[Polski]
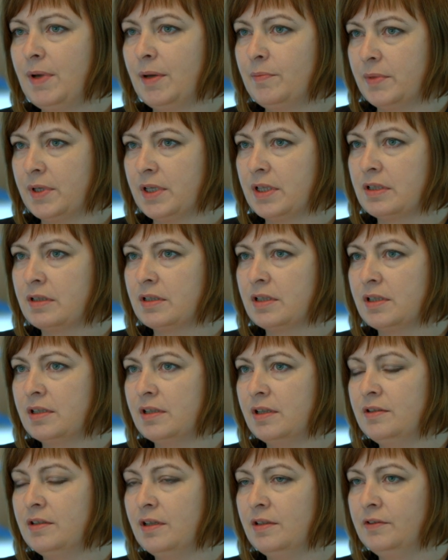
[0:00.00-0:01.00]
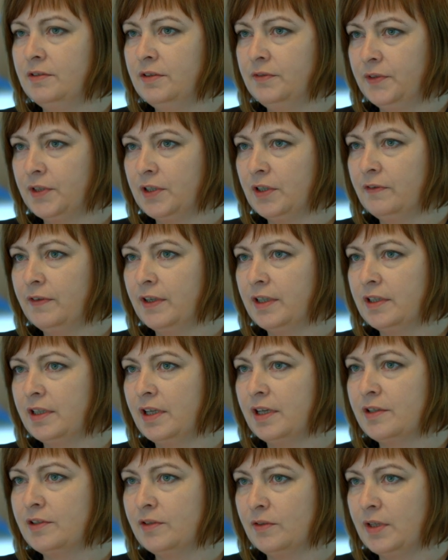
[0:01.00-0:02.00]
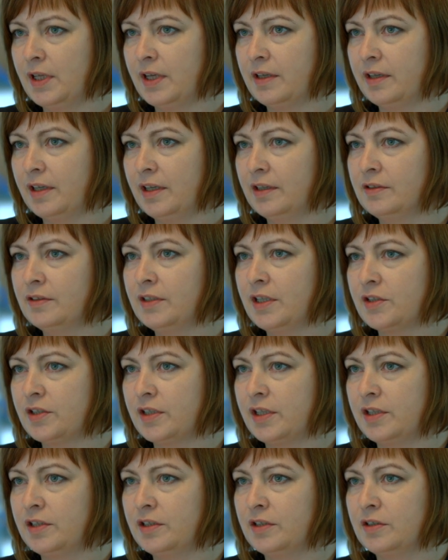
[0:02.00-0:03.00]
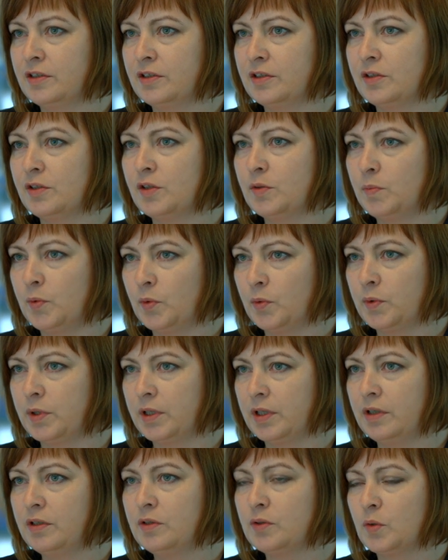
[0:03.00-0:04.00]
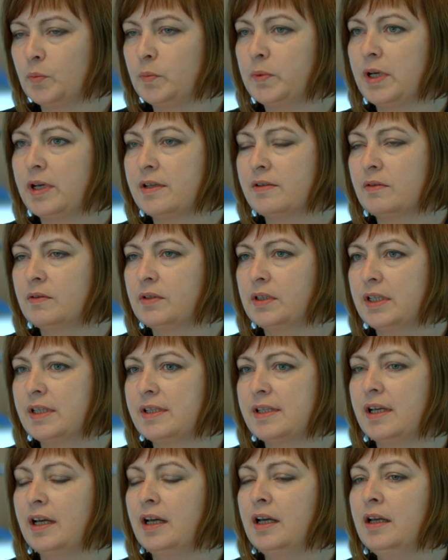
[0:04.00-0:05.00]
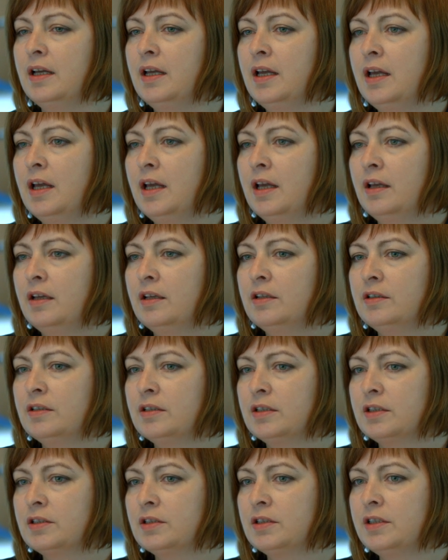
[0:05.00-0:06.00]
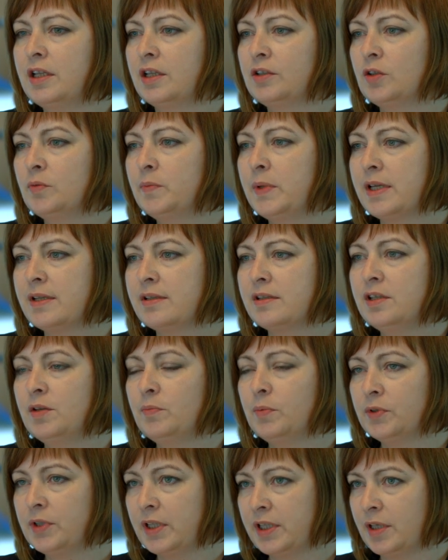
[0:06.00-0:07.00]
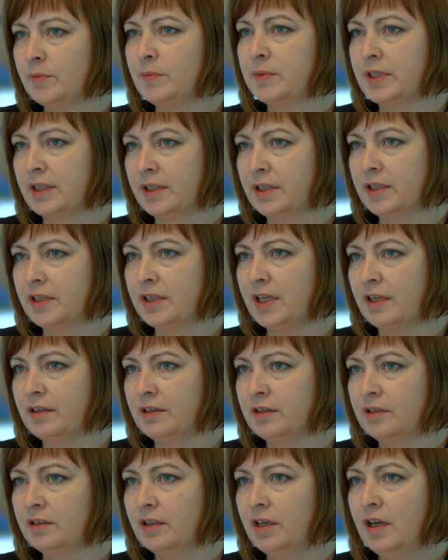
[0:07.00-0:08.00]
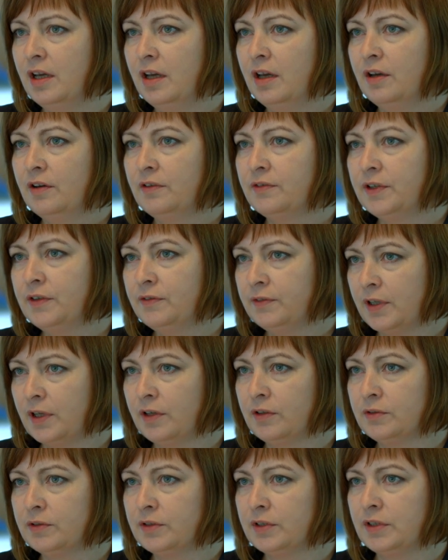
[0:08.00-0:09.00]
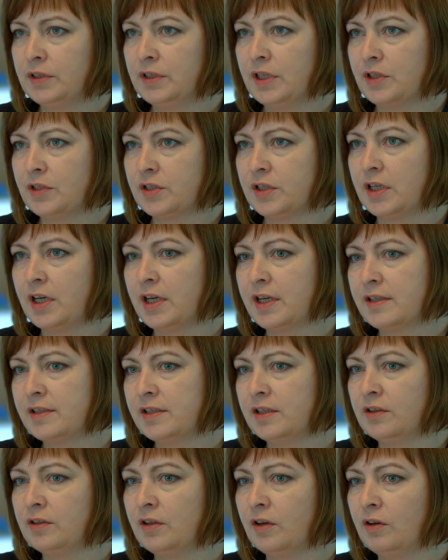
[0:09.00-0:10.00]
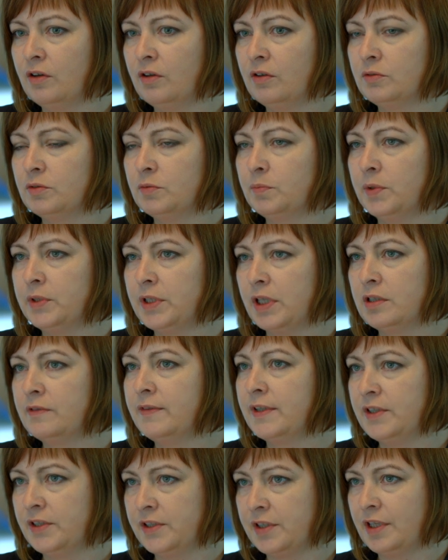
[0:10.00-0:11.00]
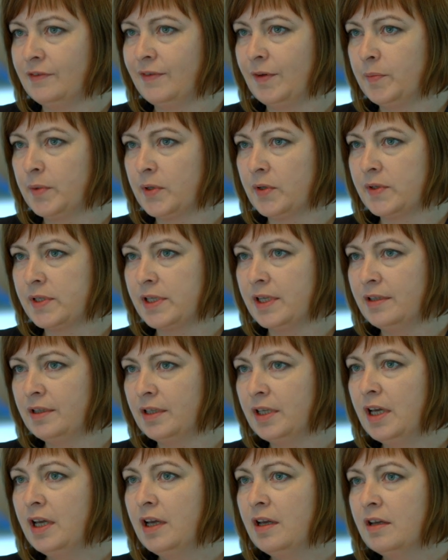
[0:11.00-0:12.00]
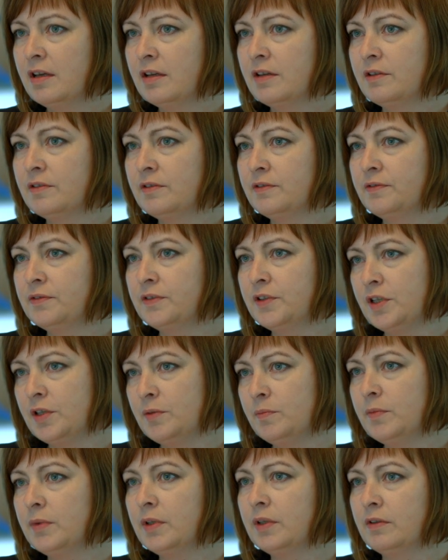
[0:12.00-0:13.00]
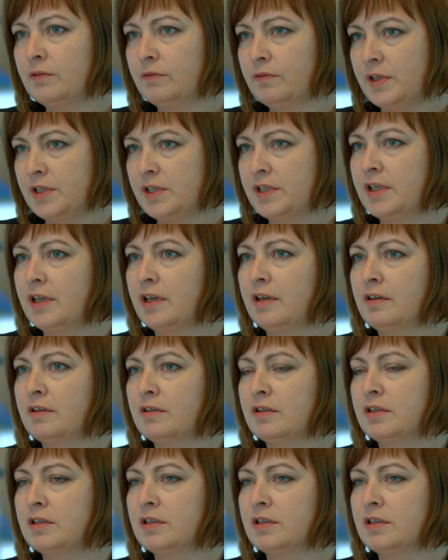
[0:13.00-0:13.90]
mamy zidentyfikowany akcjonariat naszej spółki, grupy Azoteza, natomiast nie podajemy takich danych. Free float y, naszych akcji to ponad 22%, y, w tym właśnie y,